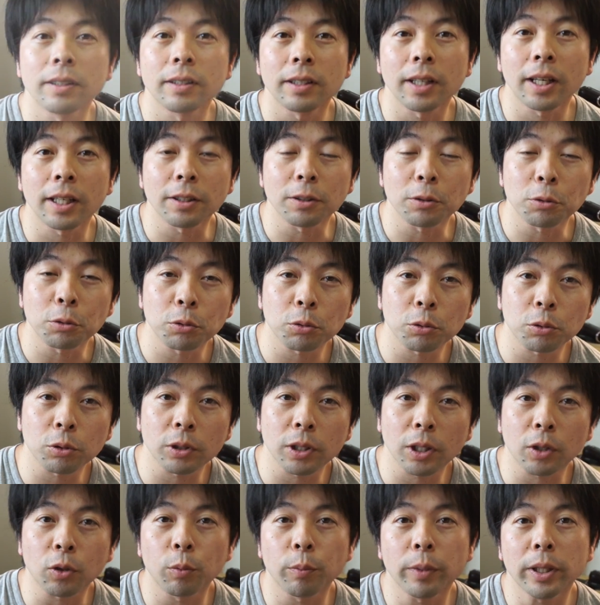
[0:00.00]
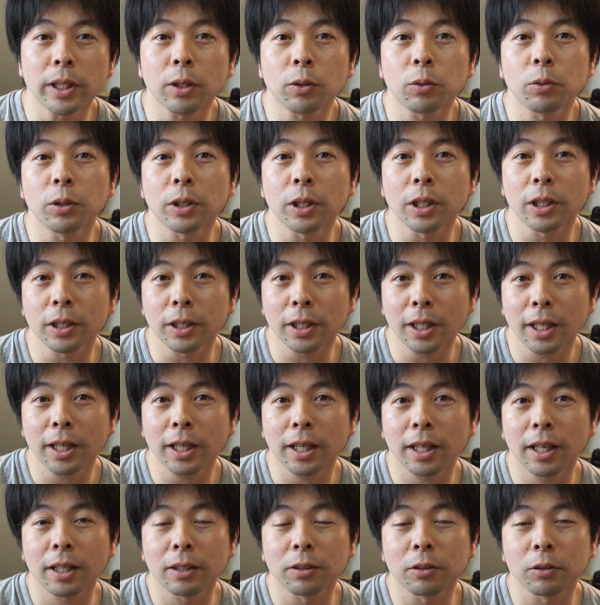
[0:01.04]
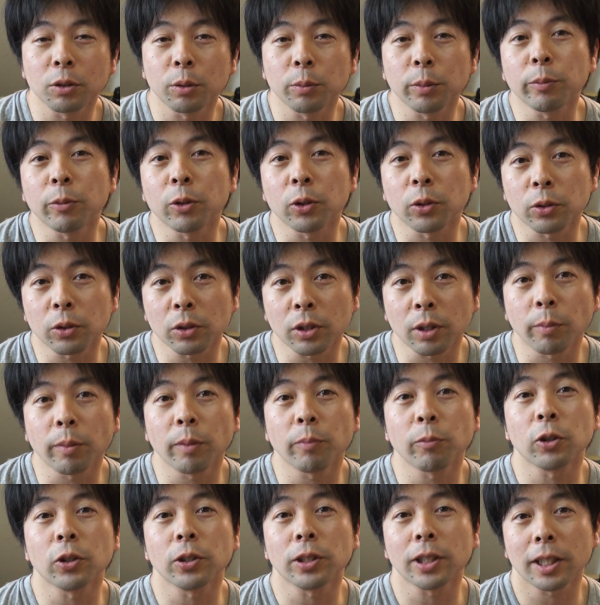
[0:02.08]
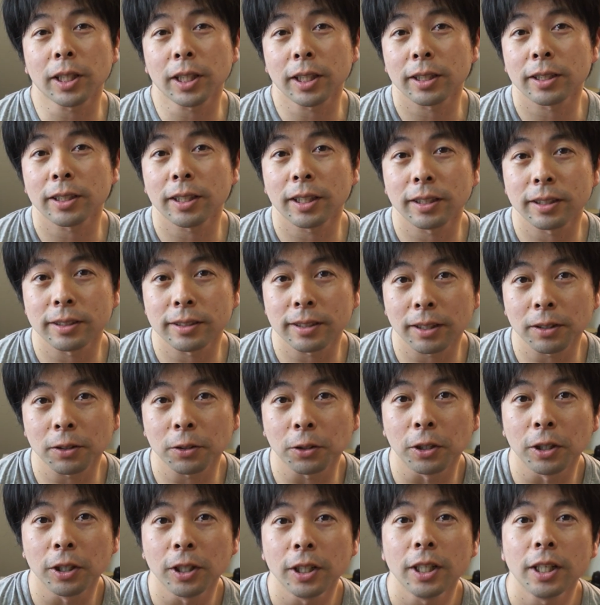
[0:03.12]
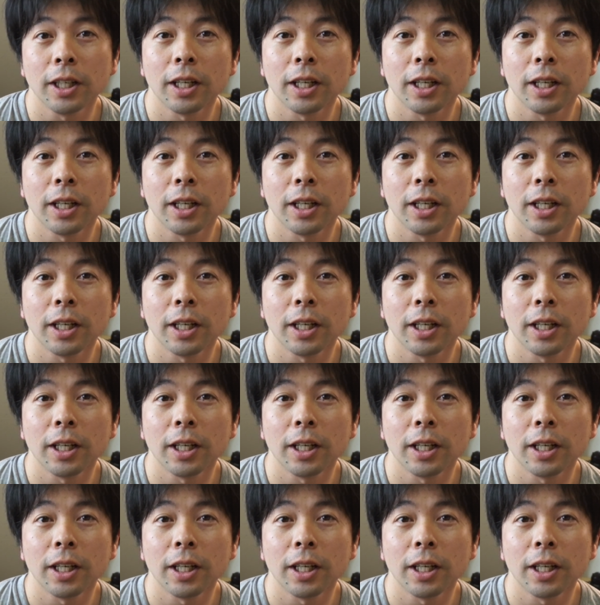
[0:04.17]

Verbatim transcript: はいということで米田コーヒーであの飲み物と食べ物頂いてきたんですけど